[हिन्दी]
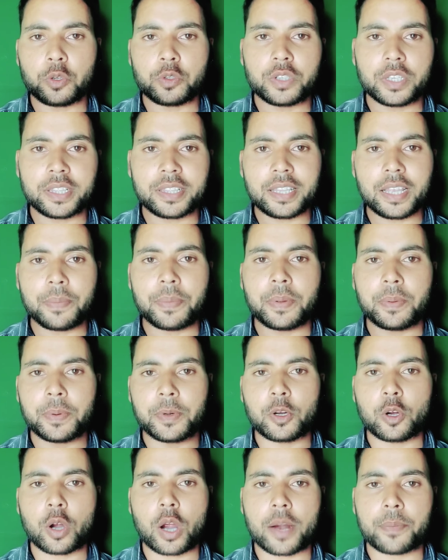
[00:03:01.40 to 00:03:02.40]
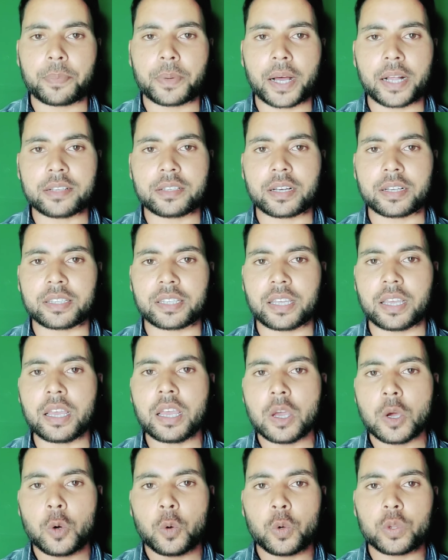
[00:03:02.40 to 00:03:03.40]
वीडियो जितने भी वीडियो आप डाल सकते
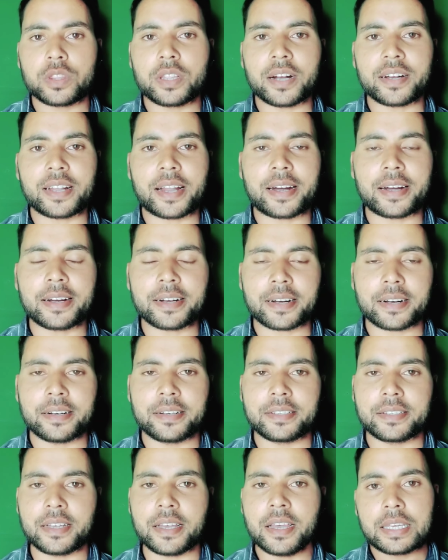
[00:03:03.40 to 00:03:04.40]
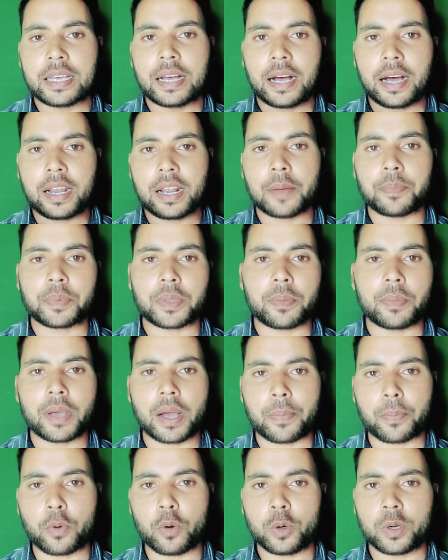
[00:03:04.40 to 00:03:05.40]
हैं उतना टारगेट कर लीजिए कि हर हफ्ते में
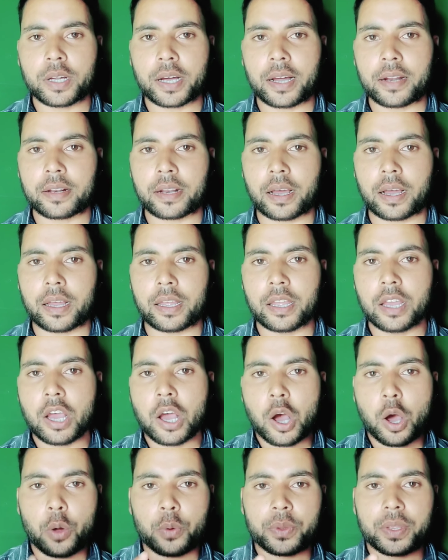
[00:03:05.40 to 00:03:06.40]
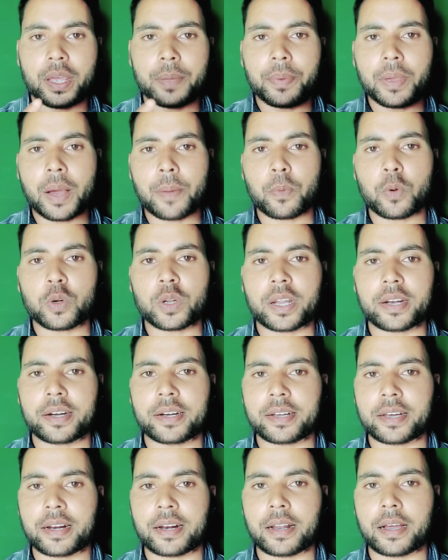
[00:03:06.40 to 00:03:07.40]
आपको डालना है और ये भी आपको
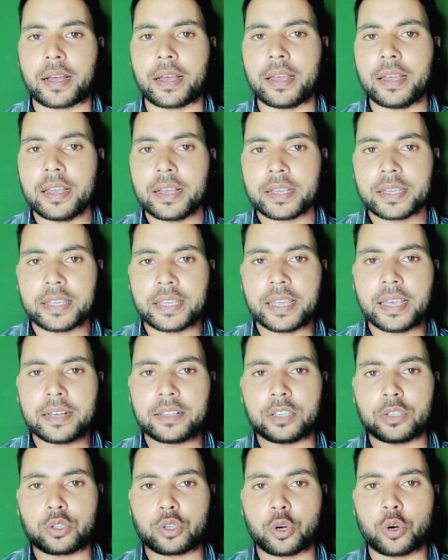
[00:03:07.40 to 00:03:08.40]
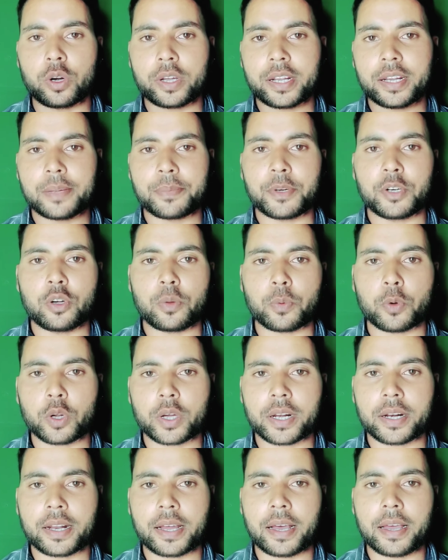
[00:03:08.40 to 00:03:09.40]
टारगेट करना है कि एक दिन छोड़कर एक वीडियो
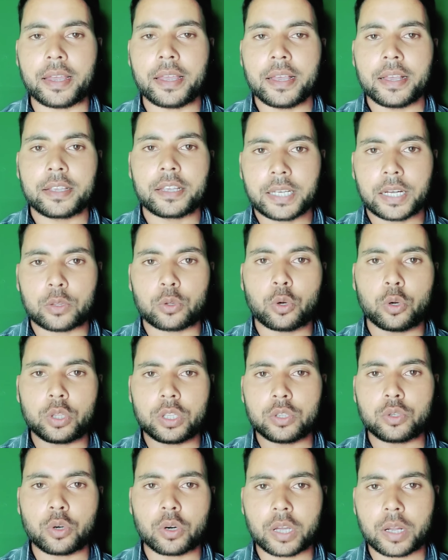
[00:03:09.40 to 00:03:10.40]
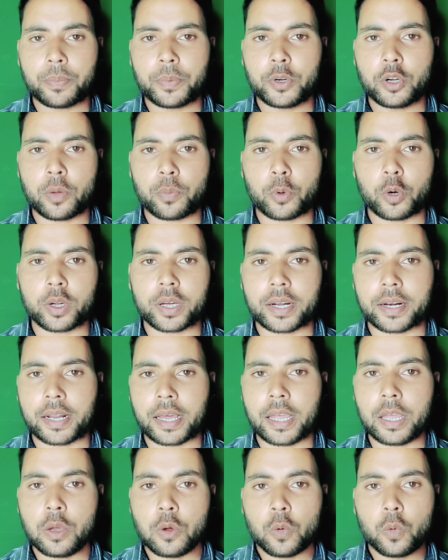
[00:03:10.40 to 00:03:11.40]
अपलोड करना है या दो दिन छोड़कर वीडियो अपलोड
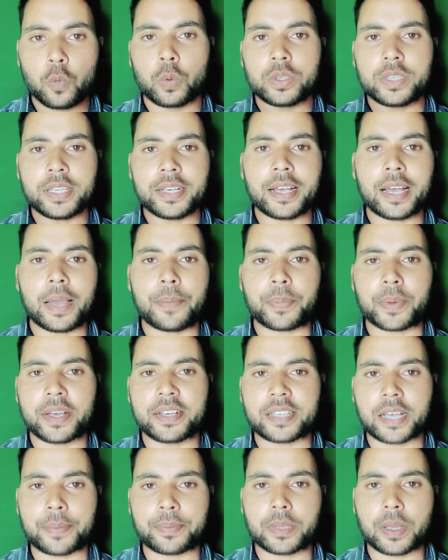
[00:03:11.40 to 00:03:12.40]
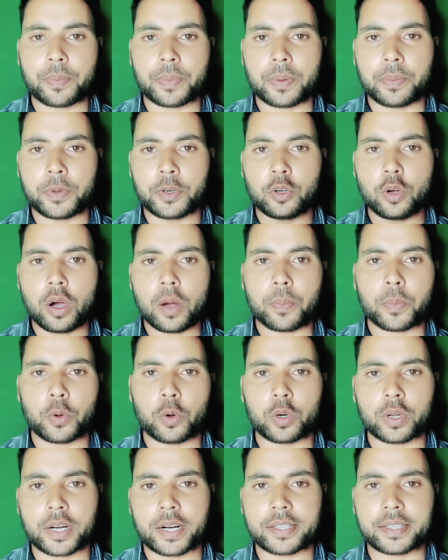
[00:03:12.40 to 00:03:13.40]
करना है उसी गैप के हिसाब से अपने वीडियो
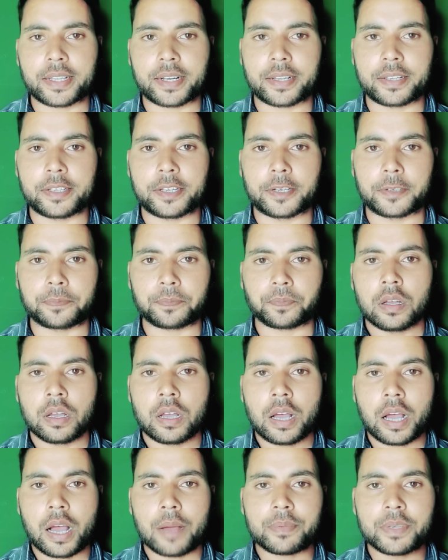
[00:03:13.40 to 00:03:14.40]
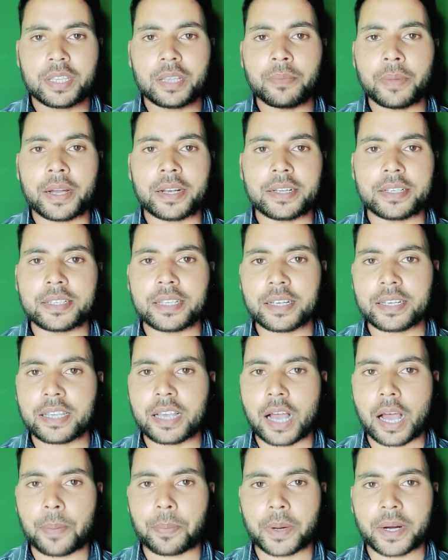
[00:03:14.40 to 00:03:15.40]
अपलोड करते रहिए अब जैसे मान लीजिए
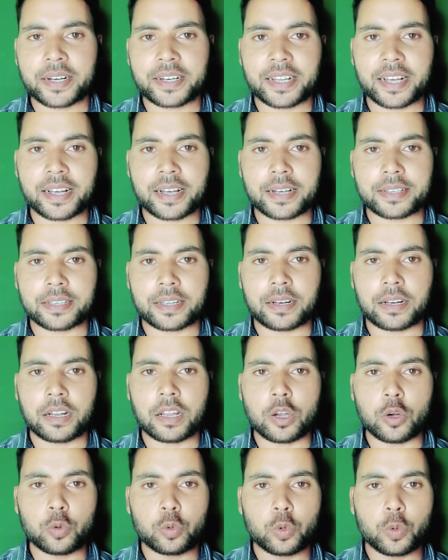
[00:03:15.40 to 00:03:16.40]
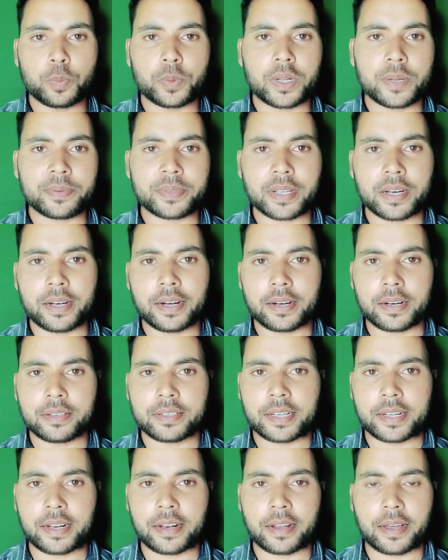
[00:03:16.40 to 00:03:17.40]
कि आपका टेक का चैनल है यूट्यूब टिप्स से रिलेटेड
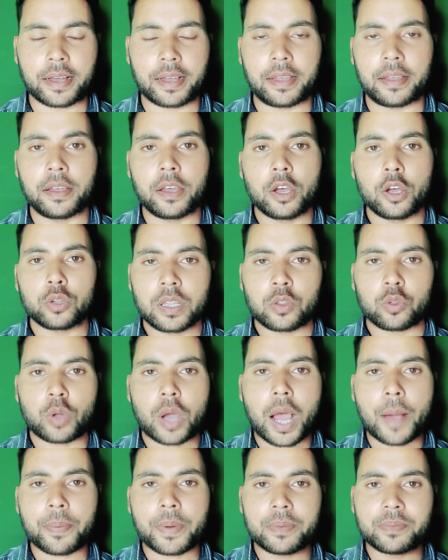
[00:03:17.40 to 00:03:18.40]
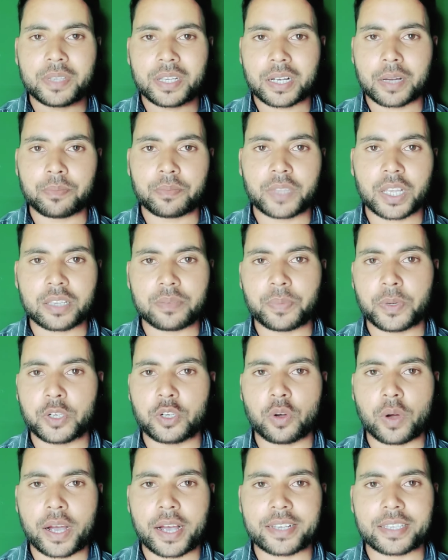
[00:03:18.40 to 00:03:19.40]
चैनल है तो, तो आप कम से कम दस
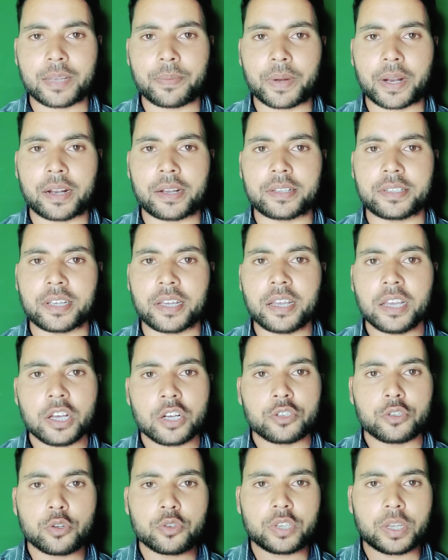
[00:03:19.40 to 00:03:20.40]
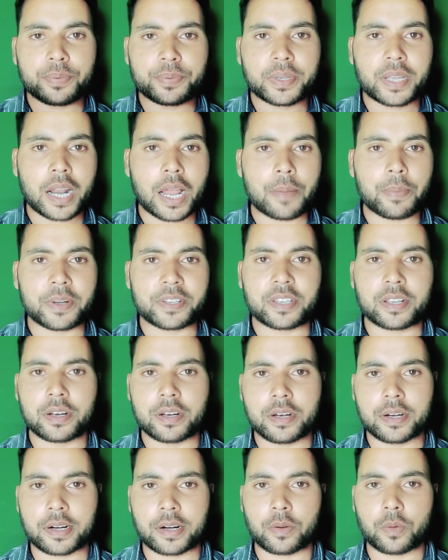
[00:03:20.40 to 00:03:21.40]
वीडियो ऐसे बना लीजिए जो सब्सक्राइबर से
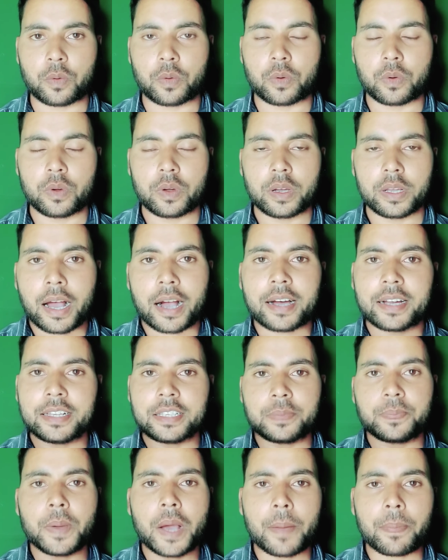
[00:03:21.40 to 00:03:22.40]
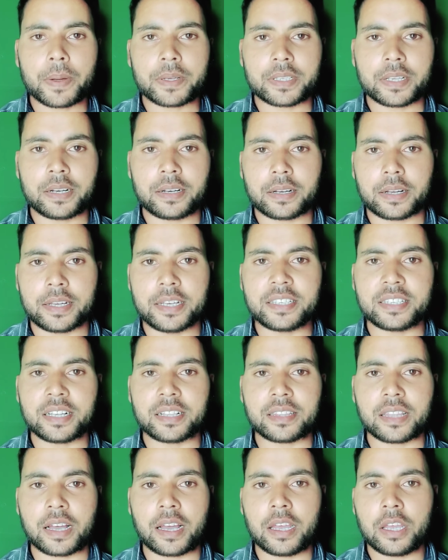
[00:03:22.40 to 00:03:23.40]
रिलेटेड हो अगर इस पर आपका चैनल नहीं
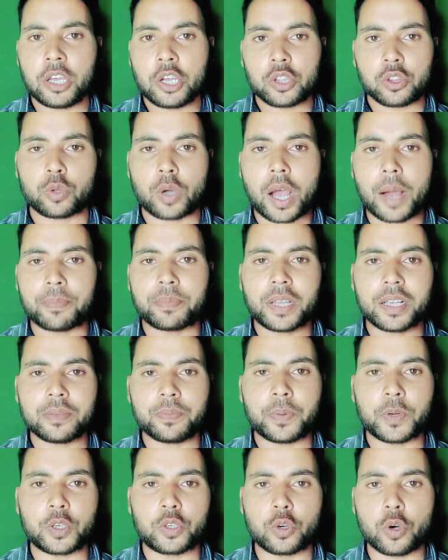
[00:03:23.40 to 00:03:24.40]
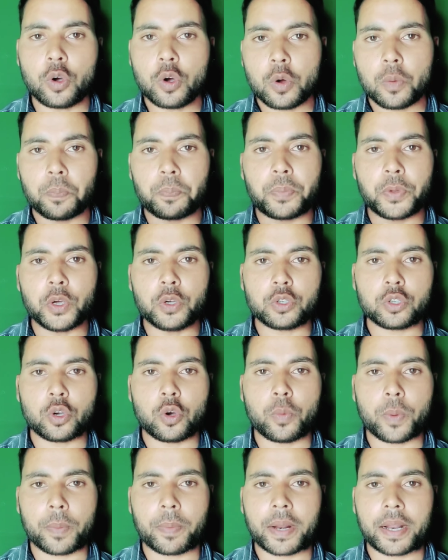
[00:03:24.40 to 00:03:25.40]
चलता है तो आप दस वीडियो व्यूज के
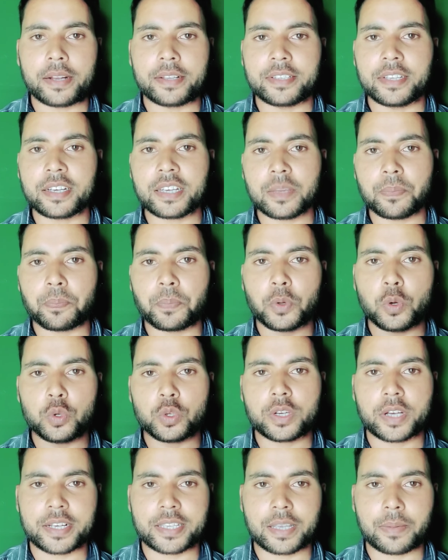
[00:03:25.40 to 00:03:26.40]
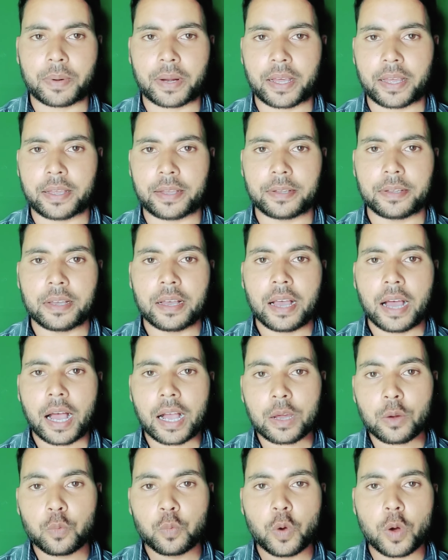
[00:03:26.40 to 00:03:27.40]
ऊपर बना लीजिए कि व्यूज कैसे बढ़ाएं
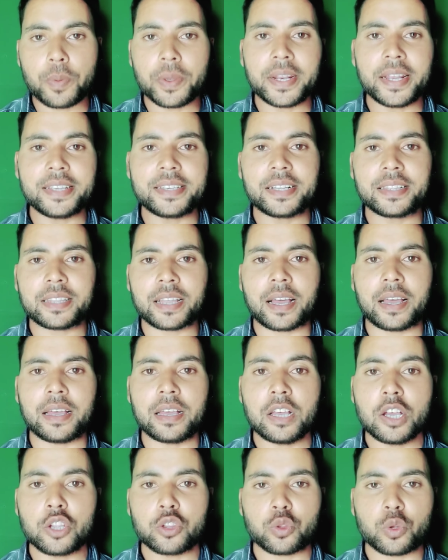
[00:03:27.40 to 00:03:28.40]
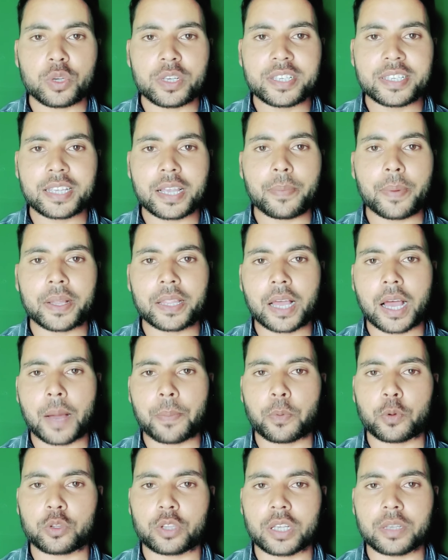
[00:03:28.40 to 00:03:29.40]
अगर वो भी नहीं चलता है तो इसके बाद
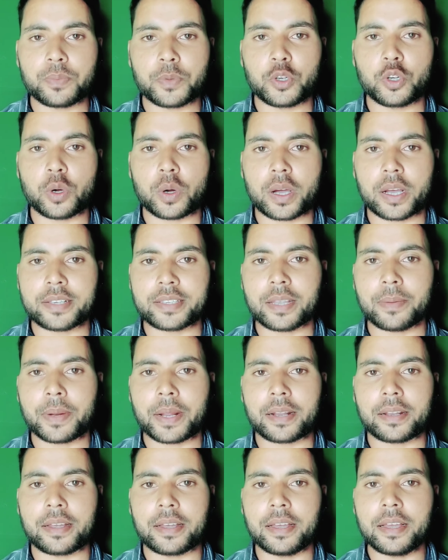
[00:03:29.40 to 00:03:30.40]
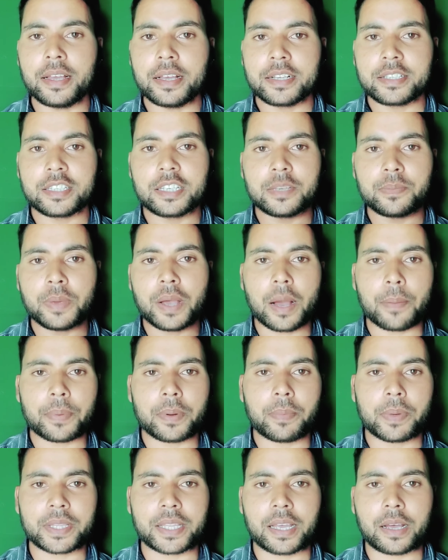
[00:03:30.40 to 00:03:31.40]
आपको 10 वीडियो ऐसे बनाने हैं जिसमें
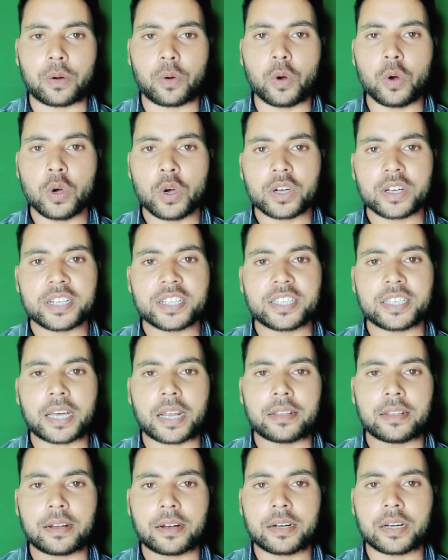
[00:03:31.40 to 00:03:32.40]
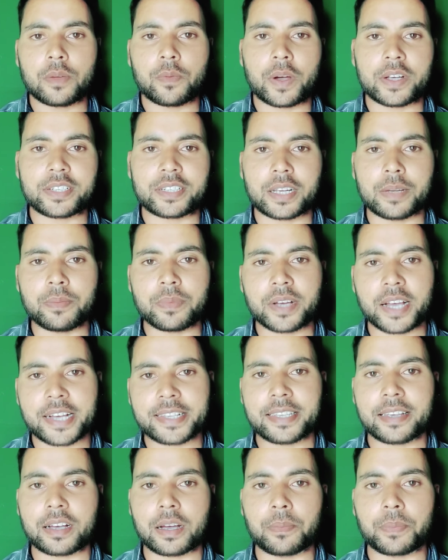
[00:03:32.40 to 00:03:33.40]
आपने बताया हो कि 4000 घंटे वॉच टाइम
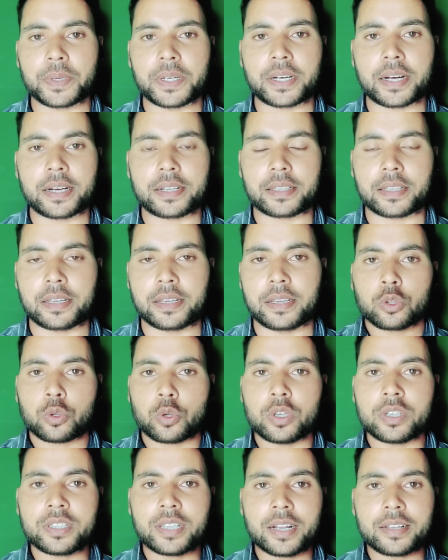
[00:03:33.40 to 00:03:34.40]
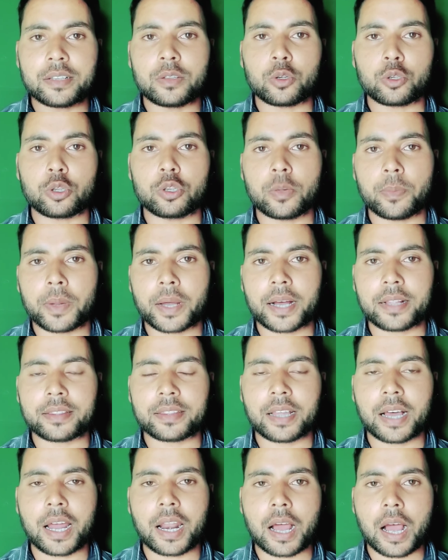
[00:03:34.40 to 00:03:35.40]
कैसे कंप्लीट करते हैं तो इस तरह से दोस्तों जब
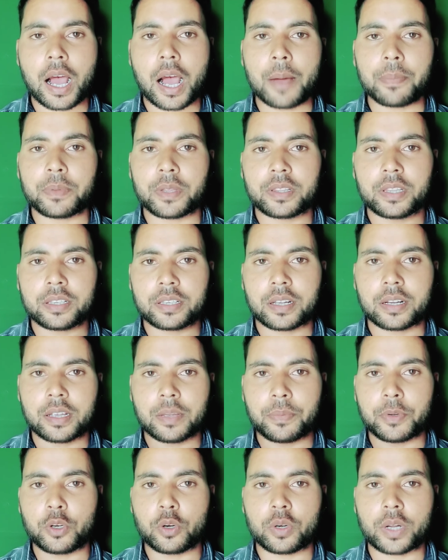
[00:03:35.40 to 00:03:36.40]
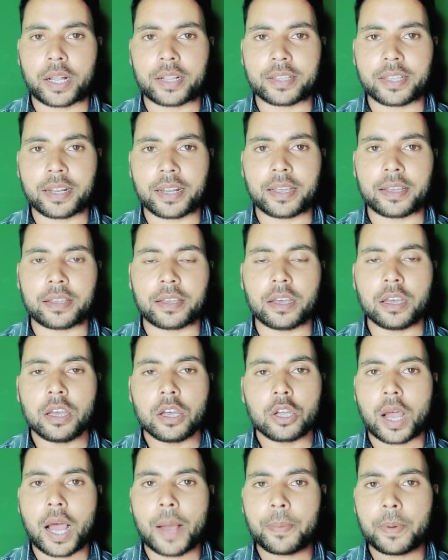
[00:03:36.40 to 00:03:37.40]
लगातार आप दस दस करके वीडियो डालते रहेंगे
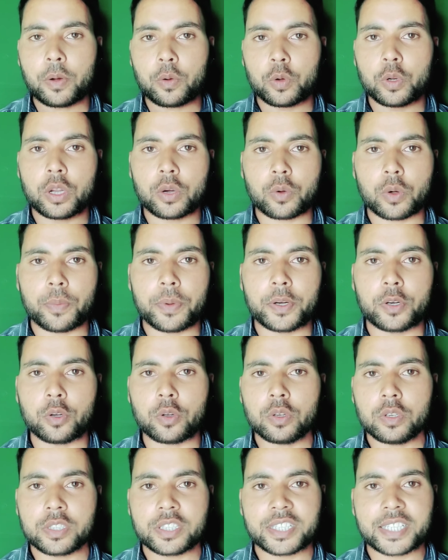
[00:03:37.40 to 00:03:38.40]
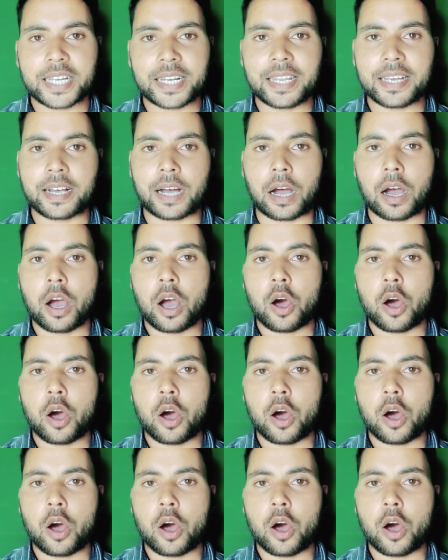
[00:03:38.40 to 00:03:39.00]
आपका कोई ना कोई वीडियो चलेगा